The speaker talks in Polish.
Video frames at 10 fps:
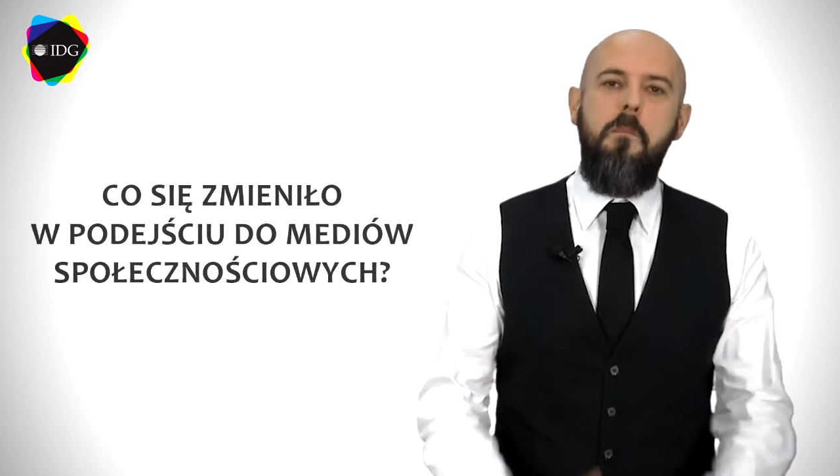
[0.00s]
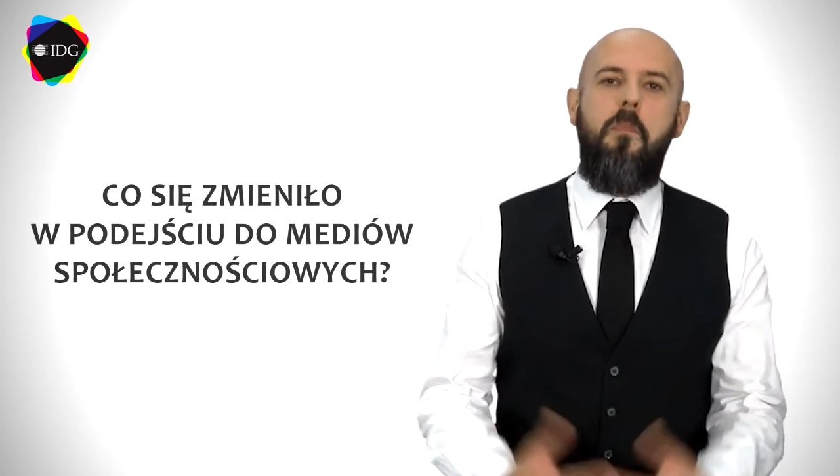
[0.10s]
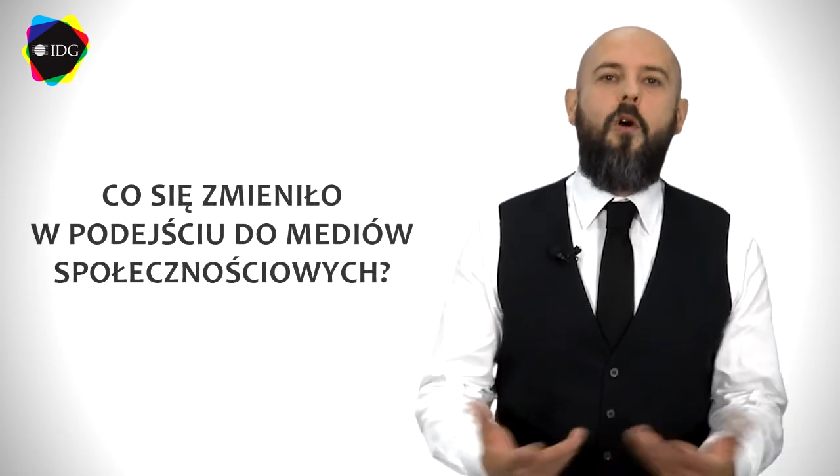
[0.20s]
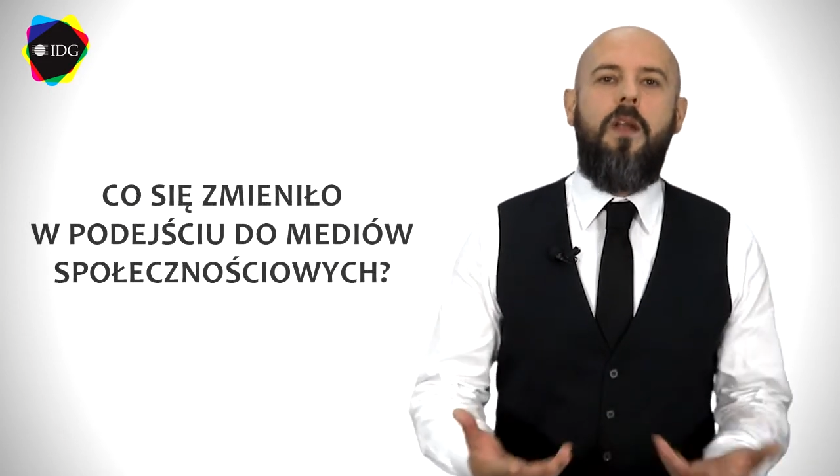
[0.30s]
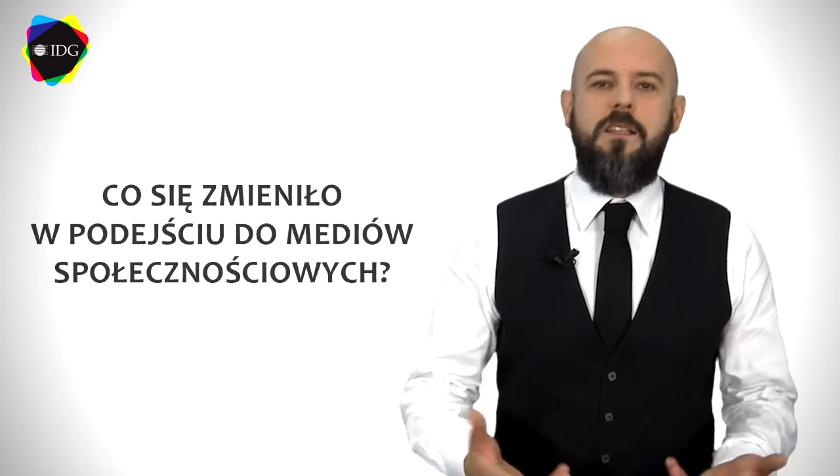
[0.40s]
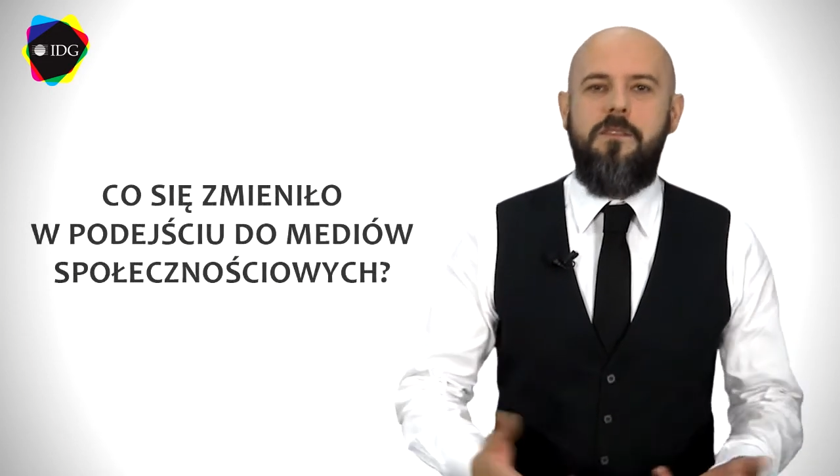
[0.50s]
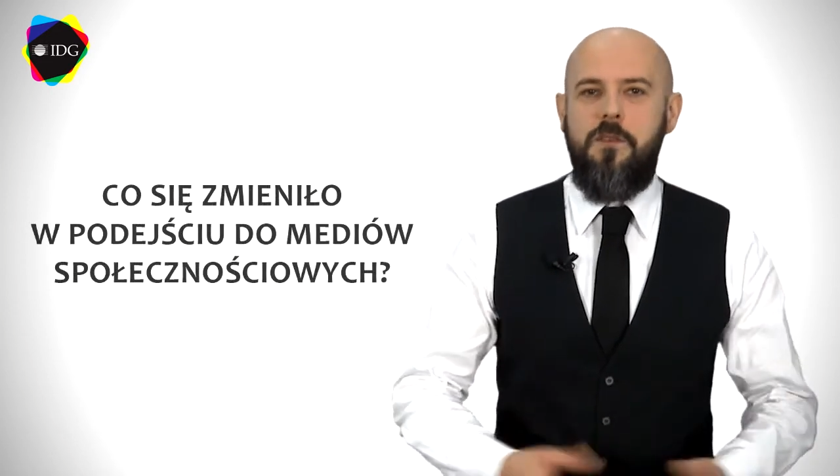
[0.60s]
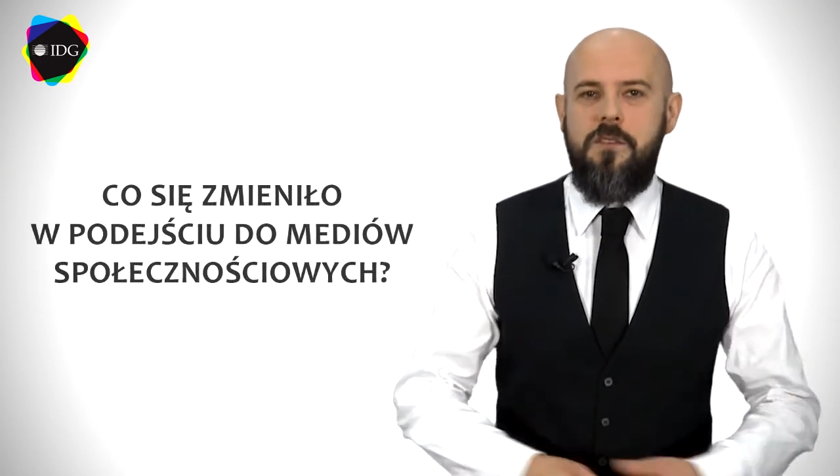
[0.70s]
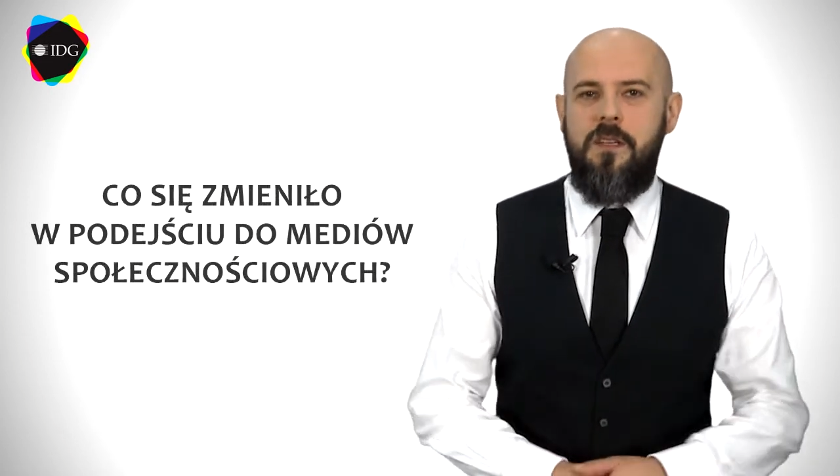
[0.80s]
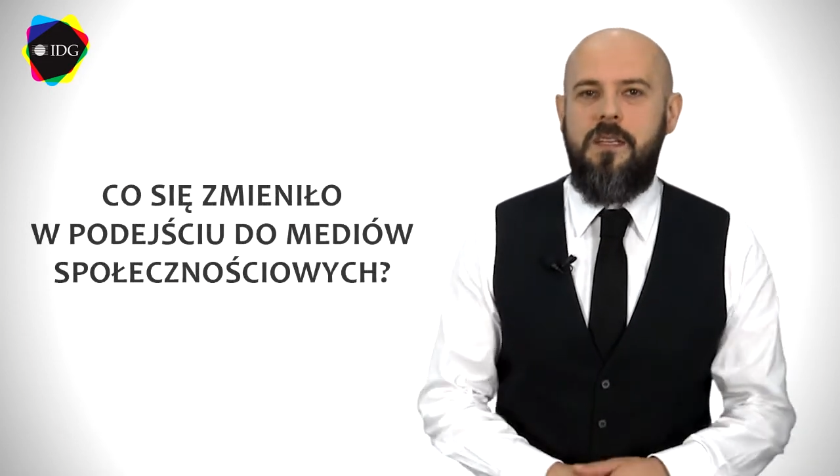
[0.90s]
porad
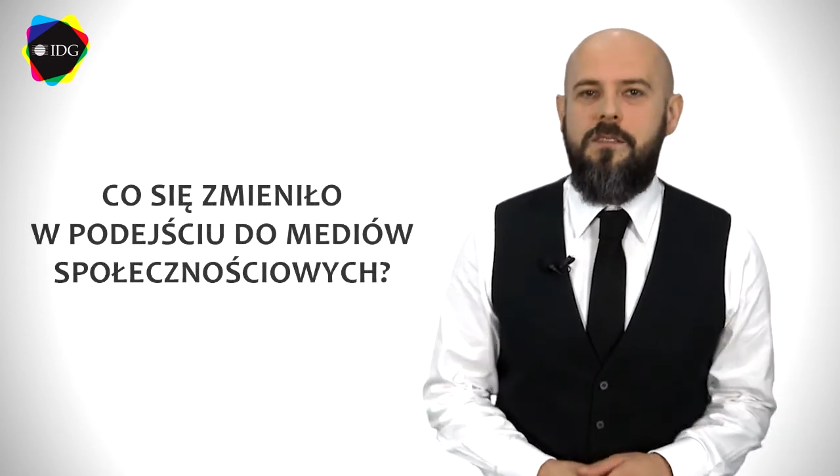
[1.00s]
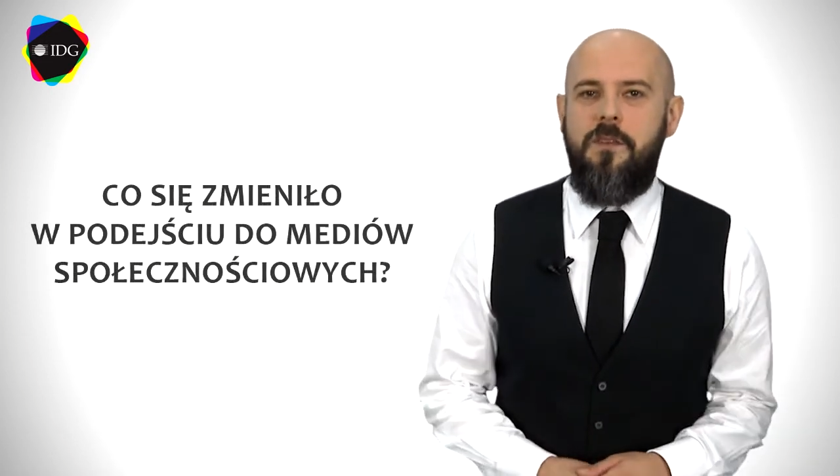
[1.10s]
związanych z